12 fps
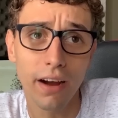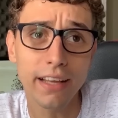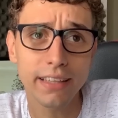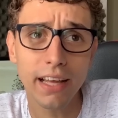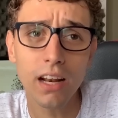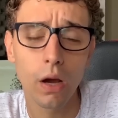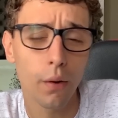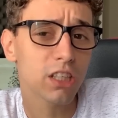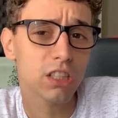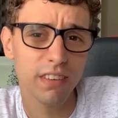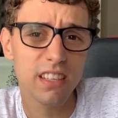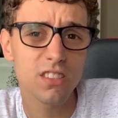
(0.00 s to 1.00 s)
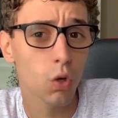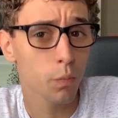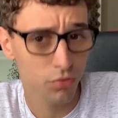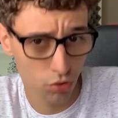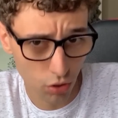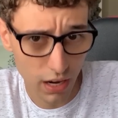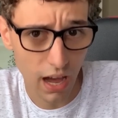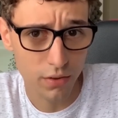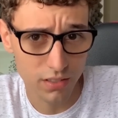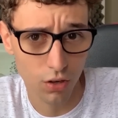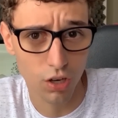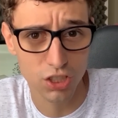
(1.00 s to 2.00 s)
Vai ter não, eu acho que vai ser opcional
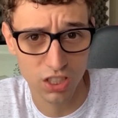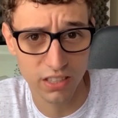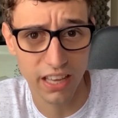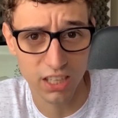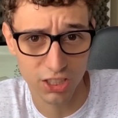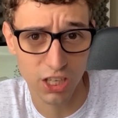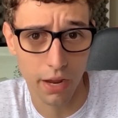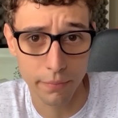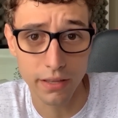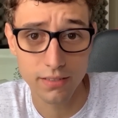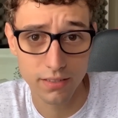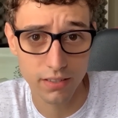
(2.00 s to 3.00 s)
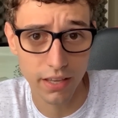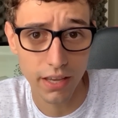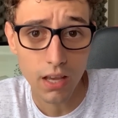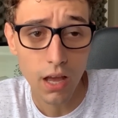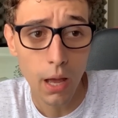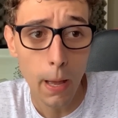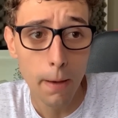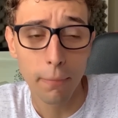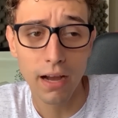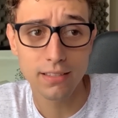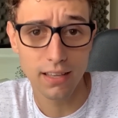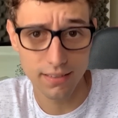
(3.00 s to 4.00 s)
esse negócio de teste ABC,
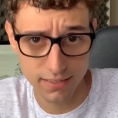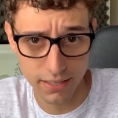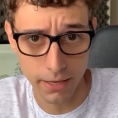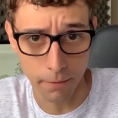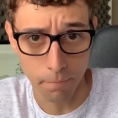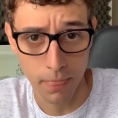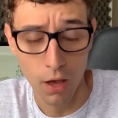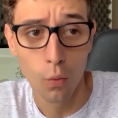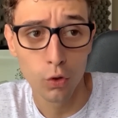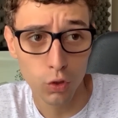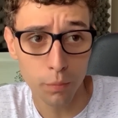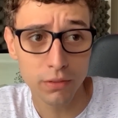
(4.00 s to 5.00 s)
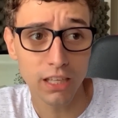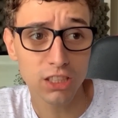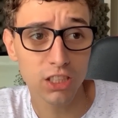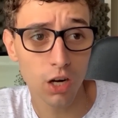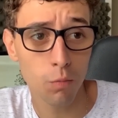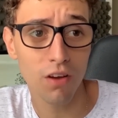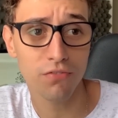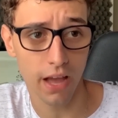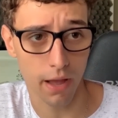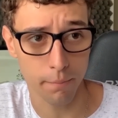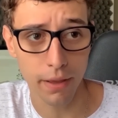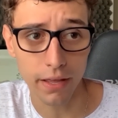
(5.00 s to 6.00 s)
mas assim, o YouTube está te dando uma
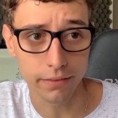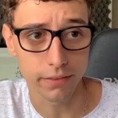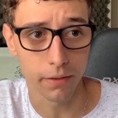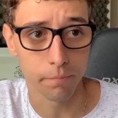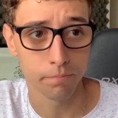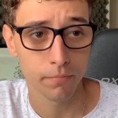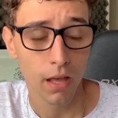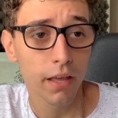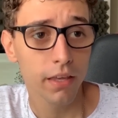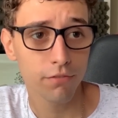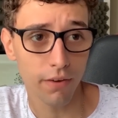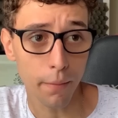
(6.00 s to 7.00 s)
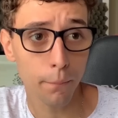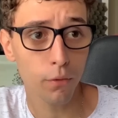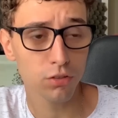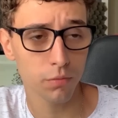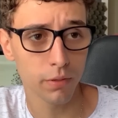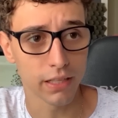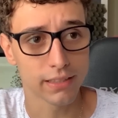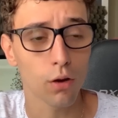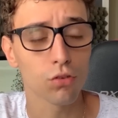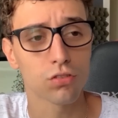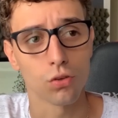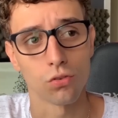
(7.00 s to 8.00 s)
ferramenta que vai
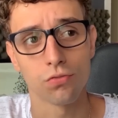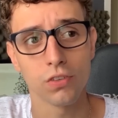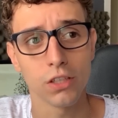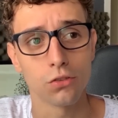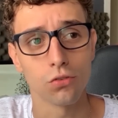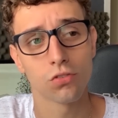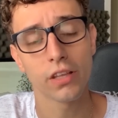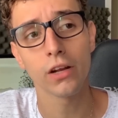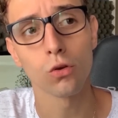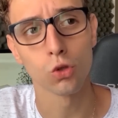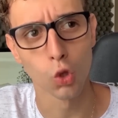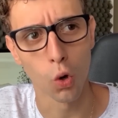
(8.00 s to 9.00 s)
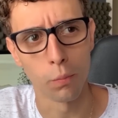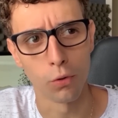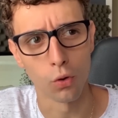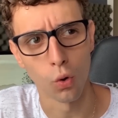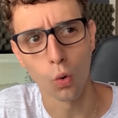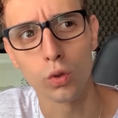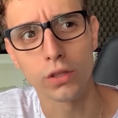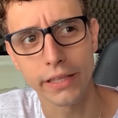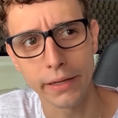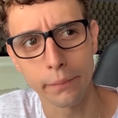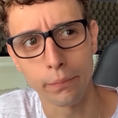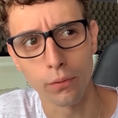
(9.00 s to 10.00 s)
possibilitar os seus vídeos terem o dobro, o
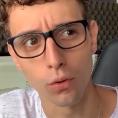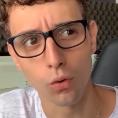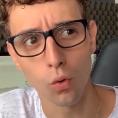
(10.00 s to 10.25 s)
triplo,